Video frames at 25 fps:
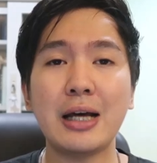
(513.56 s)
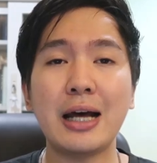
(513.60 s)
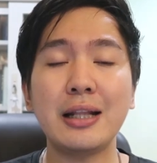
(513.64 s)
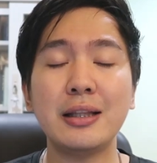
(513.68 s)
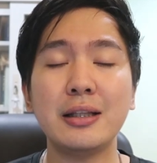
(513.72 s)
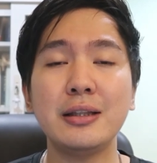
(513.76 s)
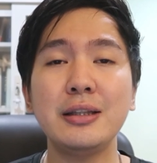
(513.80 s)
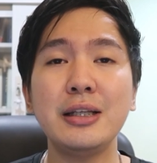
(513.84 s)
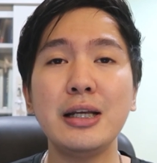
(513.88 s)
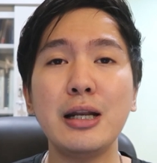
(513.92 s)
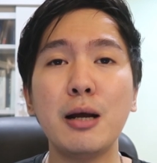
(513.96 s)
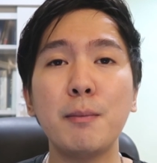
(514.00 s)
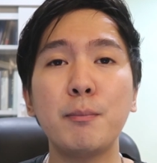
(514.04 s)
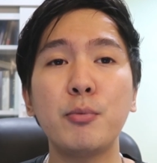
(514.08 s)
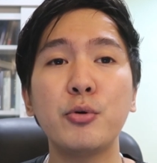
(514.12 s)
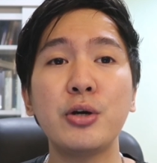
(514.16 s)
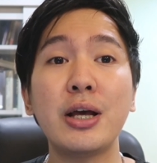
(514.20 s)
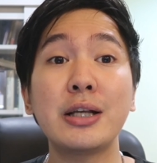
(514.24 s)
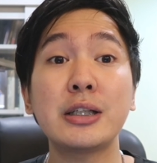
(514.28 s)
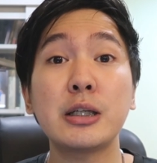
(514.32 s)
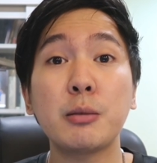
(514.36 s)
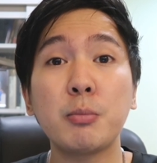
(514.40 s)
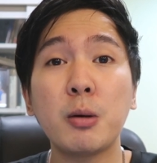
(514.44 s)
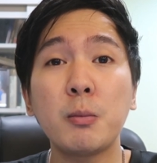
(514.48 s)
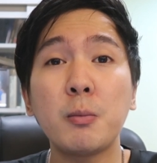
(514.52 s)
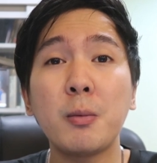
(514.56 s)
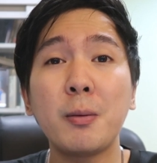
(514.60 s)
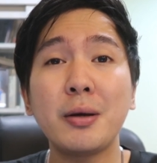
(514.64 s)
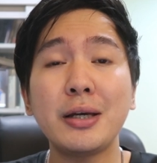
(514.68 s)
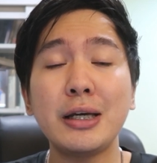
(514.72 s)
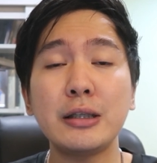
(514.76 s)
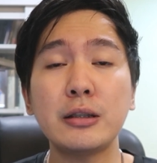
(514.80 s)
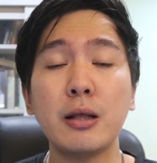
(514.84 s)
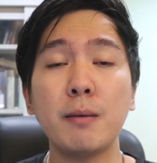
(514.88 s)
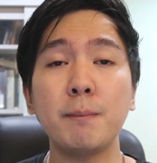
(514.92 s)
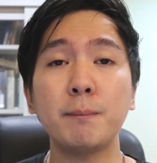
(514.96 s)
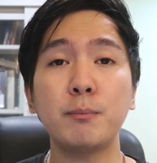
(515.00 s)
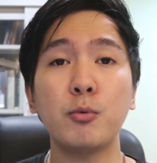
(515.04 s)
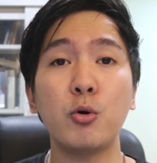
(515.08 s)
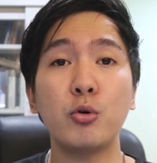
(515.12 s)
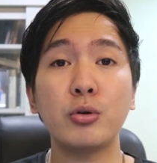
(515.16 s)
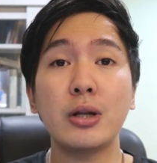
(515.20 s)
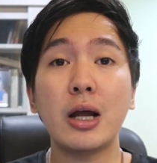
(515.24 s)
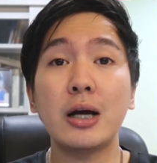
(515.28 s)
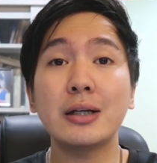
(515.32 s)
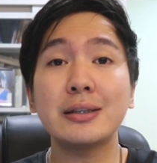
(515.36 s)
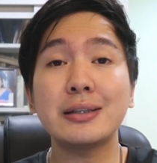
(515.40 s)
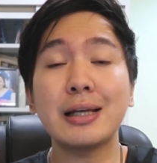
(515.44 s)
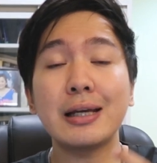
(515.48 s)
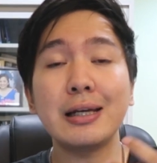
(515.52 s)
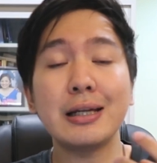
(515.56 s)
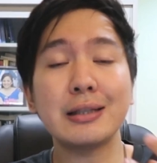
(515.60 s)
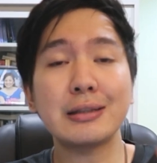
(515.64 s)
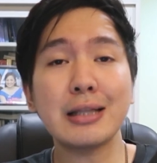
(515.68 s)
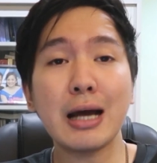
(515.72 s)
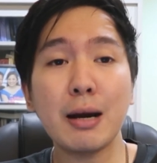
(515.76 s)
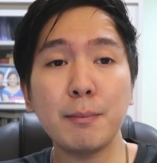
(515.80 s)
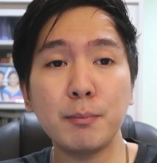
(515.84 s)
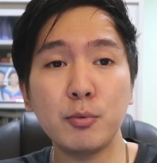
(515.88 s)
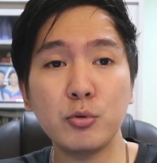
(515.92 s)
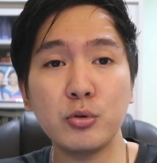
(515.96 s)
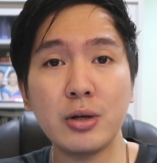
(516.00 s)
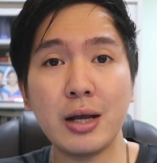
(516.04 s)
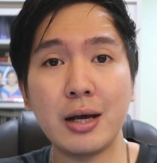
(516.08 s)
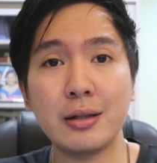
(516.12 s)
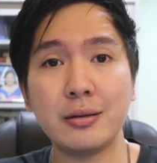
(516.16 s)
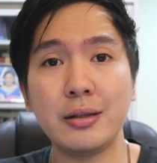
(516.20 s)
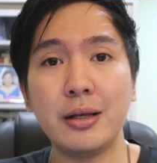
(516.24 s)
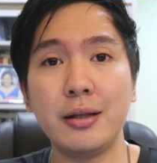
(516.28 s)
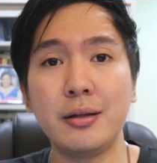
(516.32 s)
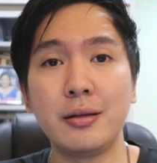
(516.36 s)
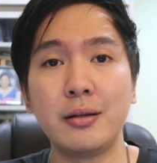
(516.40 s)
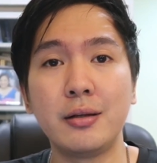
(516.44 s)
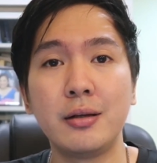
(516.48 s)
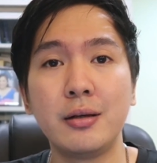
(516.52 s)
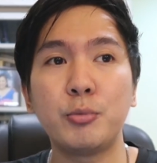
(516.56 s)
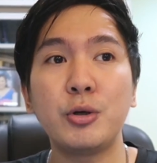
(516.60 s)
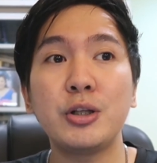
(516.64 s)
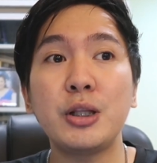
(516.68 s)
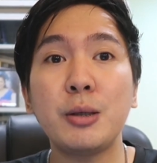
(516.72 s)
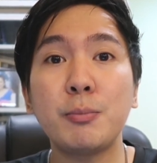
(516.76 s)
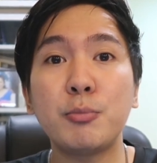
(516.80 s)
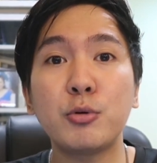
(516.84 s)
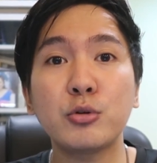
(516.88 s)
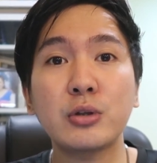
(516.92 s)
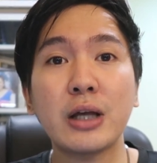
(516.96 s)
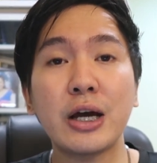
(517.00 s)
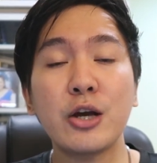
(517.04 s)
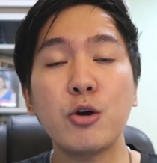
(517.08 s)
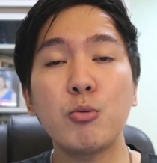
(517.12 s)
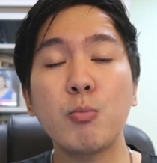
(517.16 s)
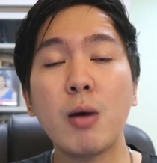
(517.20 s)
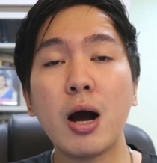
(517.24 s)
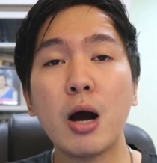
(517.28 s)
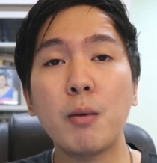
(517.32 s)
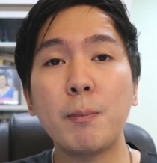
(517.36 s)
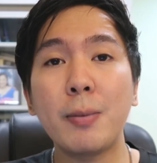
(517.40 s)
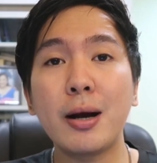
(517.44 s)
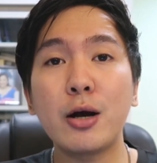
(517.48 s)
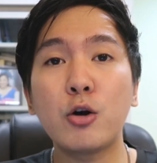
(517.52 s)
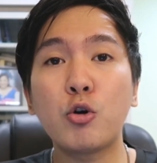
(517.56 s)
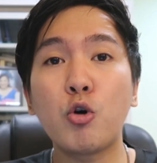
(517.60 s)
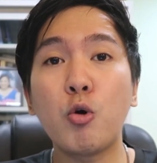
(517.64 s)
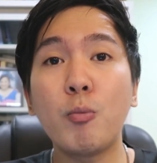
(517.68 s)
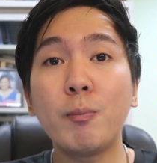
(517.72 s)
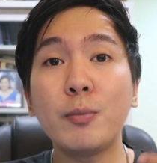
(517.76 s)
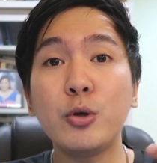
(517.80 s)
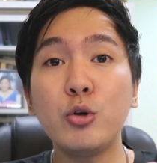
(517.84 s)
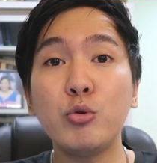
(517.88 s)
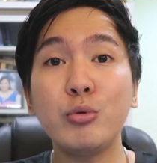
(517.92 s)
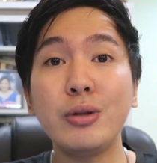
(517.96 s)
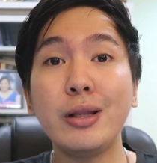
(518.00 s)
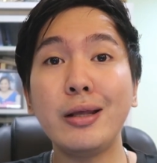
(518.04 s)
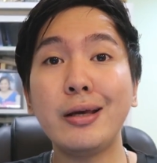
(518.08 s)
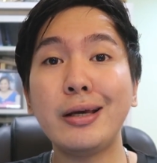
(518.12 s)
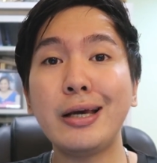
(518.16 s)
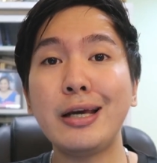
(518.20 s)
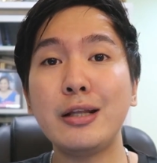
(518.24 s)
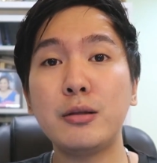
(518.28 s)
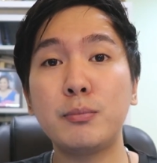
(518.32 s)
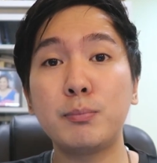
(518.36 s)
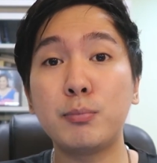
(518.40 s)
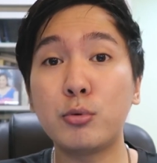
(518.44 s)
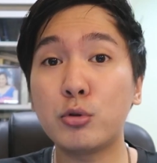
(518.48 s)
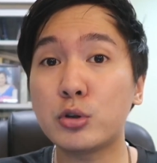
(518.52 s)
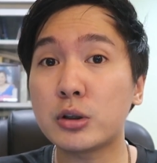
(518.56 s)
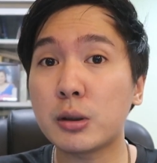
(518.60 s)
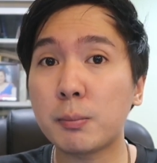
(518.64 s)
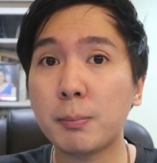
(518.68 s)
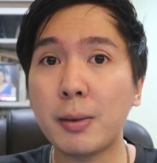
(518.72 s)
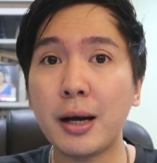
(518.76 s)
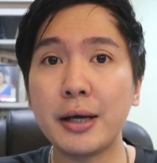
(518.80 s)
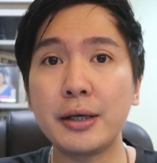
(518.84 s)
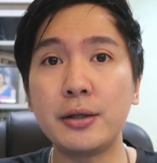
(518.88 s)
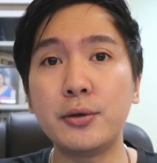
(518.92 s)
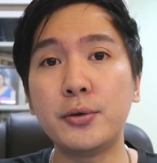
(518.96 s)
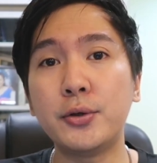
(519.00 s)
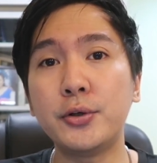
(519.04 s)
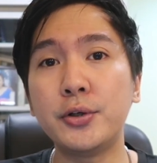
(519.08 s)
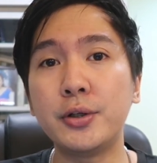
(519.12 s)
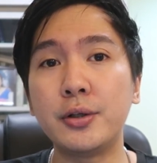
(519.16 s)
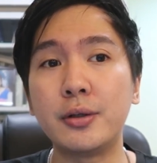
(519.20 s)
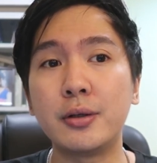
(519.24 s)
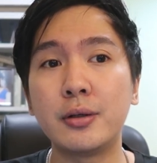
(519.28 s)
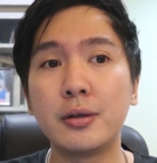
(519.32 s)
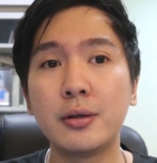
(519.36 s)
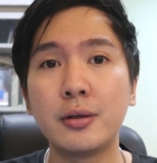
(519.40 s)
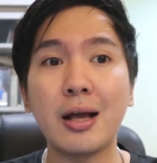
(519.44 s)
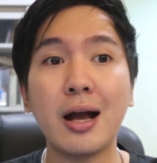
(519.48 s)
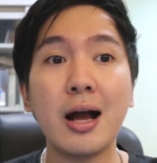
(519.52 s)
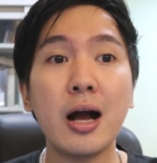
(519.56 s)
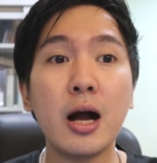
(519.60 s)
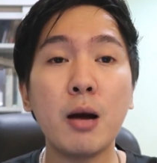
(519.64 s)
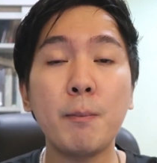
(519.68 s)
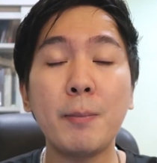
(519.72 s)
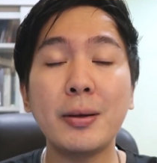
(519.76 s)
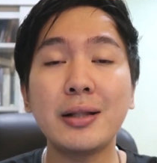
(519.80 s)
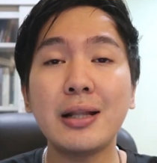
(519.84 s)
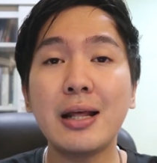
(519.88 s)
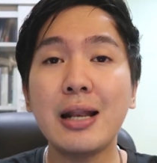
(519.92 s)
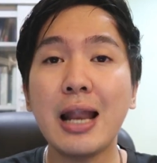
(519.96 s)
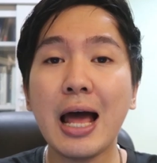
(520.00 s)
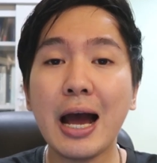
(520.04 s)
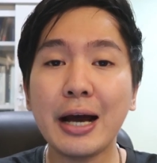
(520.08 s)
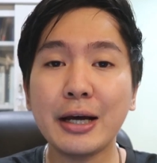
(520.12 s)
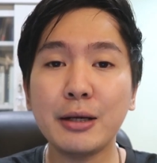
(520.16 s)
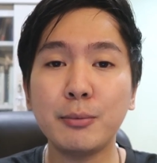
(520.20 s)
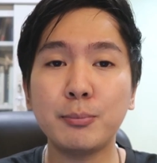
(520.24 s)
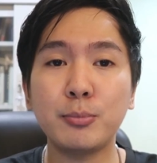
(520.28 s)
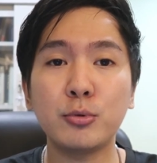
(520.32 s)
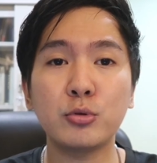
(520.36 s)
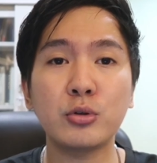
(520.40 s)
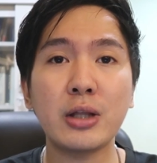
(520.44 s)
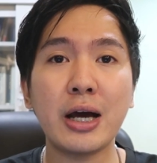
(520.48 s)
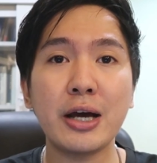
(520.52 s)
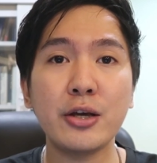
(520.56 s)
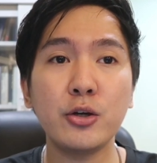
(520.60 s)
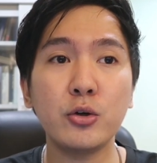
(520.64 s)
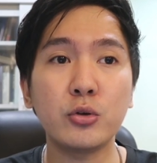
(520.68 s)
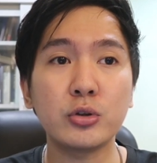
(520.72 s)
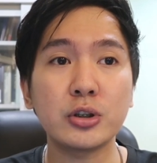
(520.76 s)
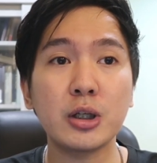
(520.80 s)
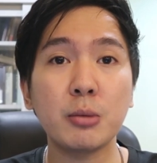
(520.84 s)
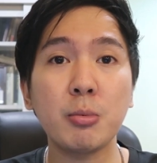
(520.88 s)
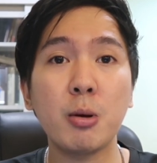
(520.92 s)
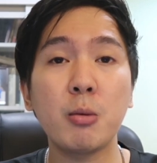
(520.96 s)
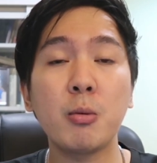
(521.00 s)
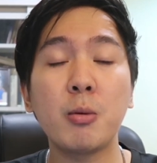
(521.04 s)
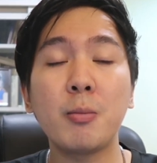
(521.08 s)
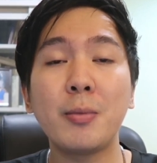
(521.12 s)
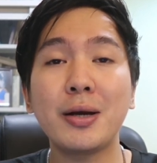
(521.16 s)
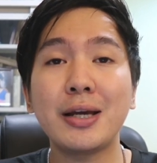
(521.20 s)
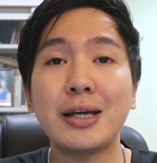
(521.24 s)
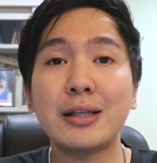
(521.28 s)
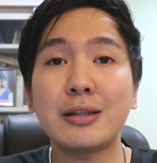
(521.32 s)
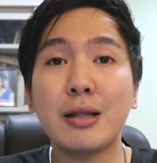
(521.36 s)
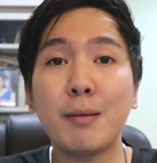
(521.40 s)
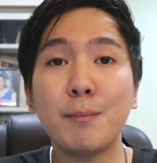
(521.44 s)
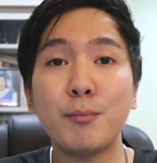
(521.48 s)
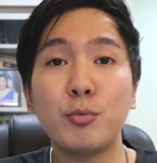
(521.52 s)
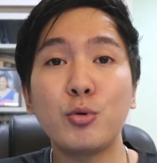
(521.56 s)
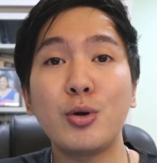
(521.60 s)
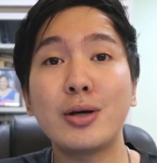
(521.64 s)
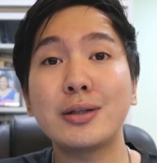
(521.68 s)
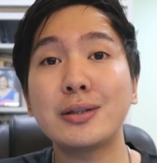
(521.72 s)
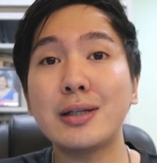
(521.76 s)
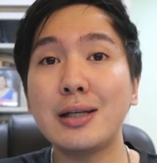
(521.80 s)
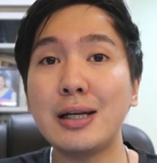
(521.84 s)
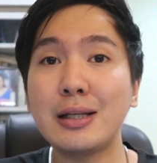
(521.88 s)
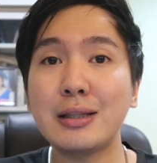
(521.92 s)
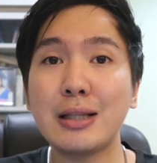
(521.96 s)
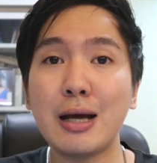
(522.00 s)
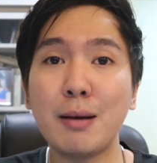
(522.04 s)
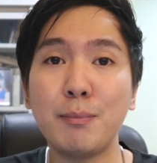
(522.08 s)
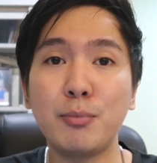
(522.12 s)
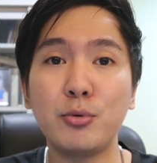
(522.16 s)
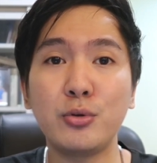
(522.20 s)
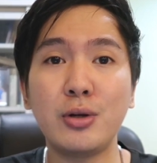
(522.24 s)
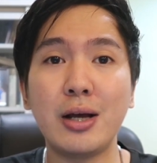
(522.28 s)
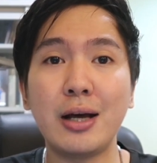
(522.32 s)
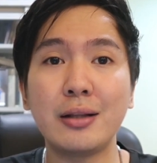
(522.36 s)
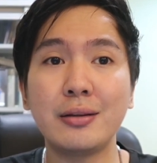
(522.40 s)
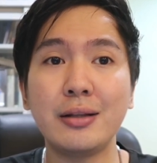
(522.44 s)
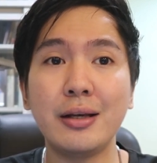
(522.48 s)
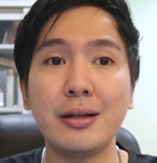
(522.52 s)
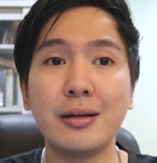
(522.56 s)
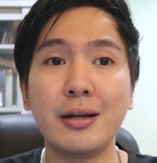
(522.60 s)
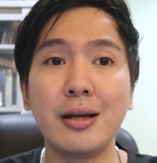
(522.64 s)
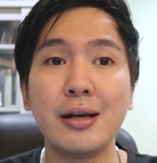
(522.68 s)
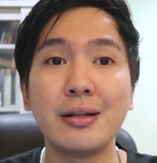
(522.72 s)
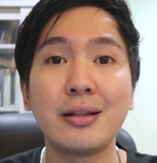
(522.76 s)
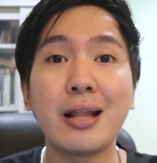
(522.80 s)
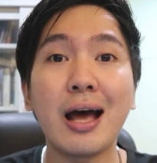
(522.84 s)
At hindi lang po yan, sa pamamagitan po ng salita po natin, pwede po tayong makapag-communicate po sa Panginoon. Nakakapanalangin po tayo sa pamamagitan po ng salita po natin.